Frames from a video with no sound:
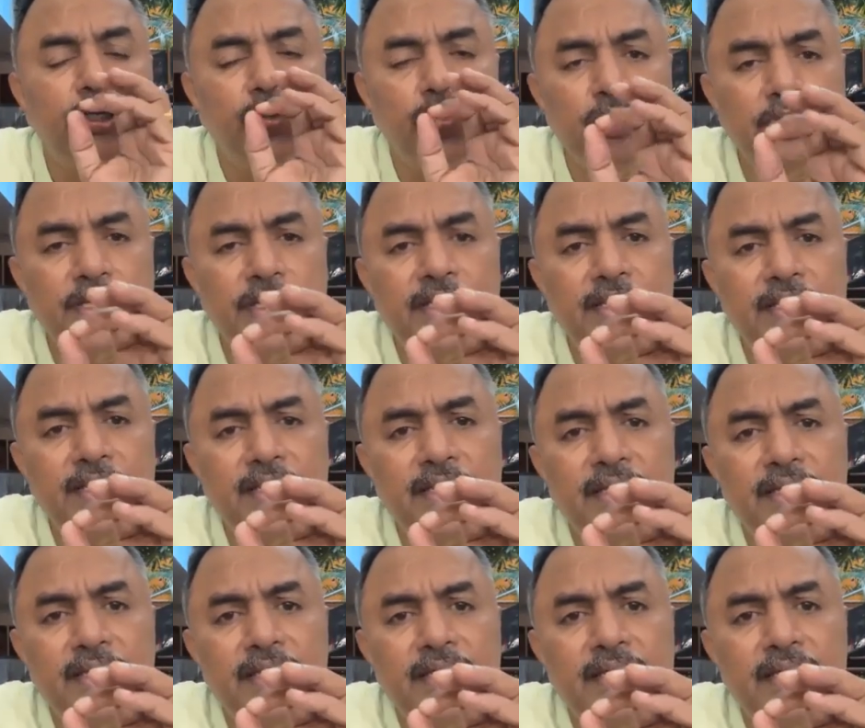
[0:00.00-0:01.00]
क्योंकि
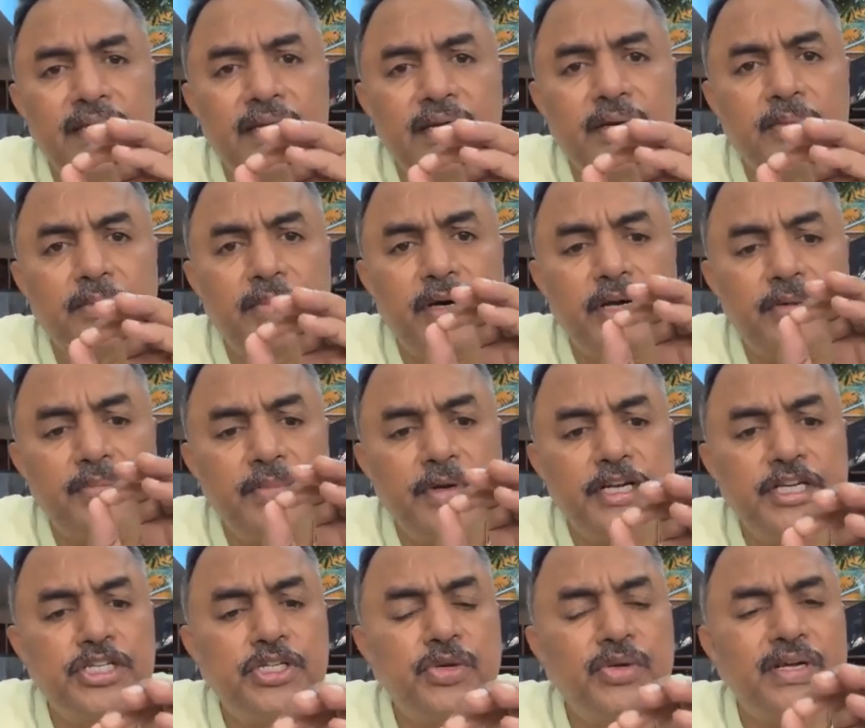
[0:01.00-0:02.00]

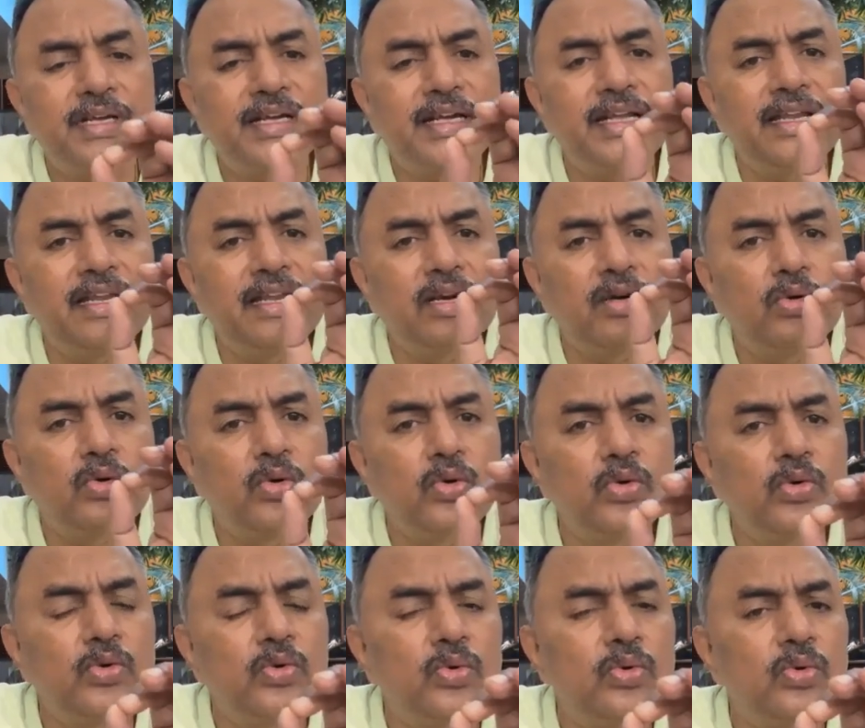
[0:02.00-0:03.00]
परमेश्वर के
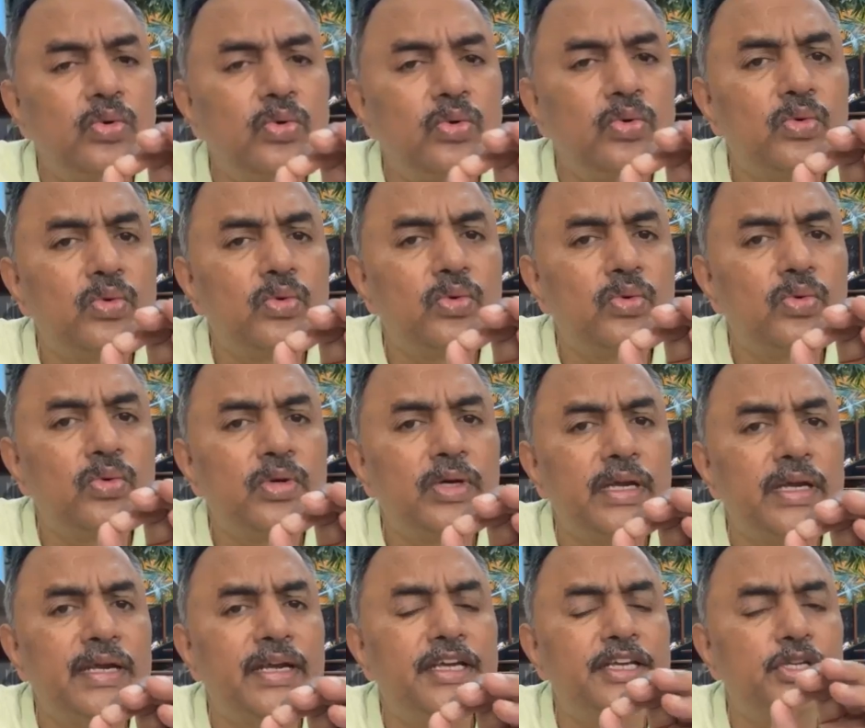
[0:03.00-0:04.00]
लहू
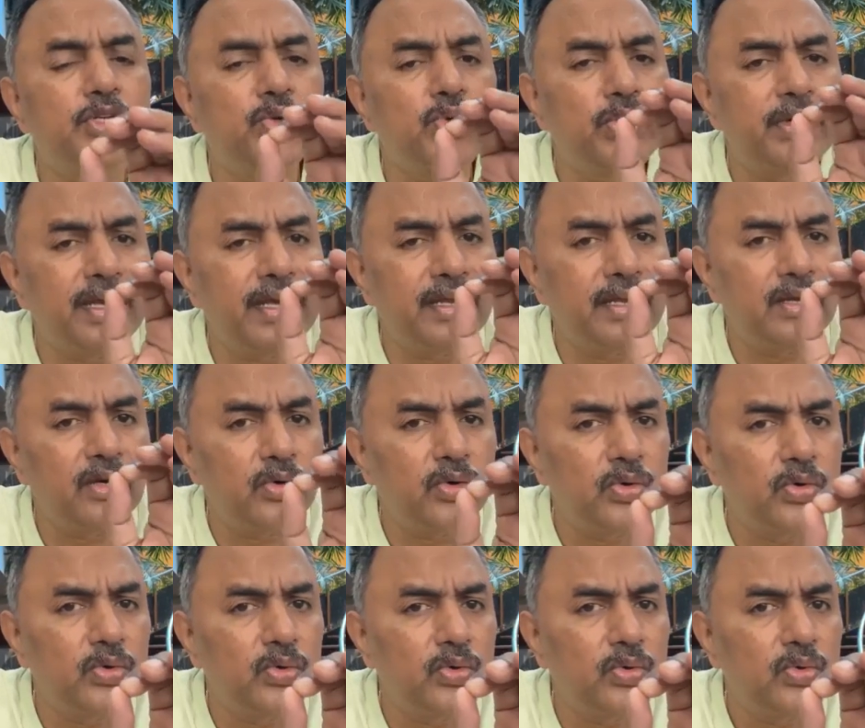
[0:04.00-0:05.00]
यीशु के
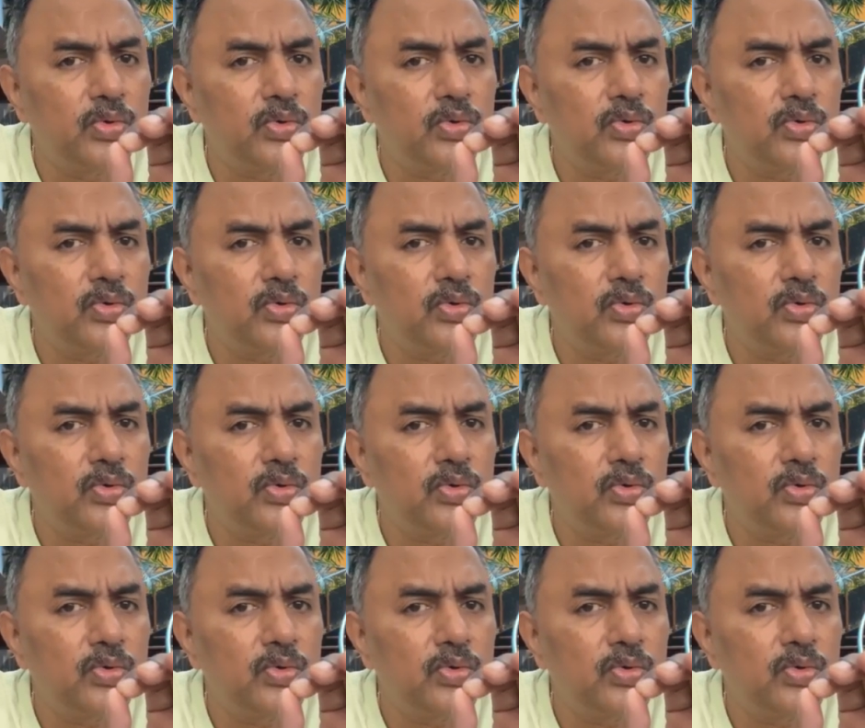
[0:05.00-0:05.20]
लहू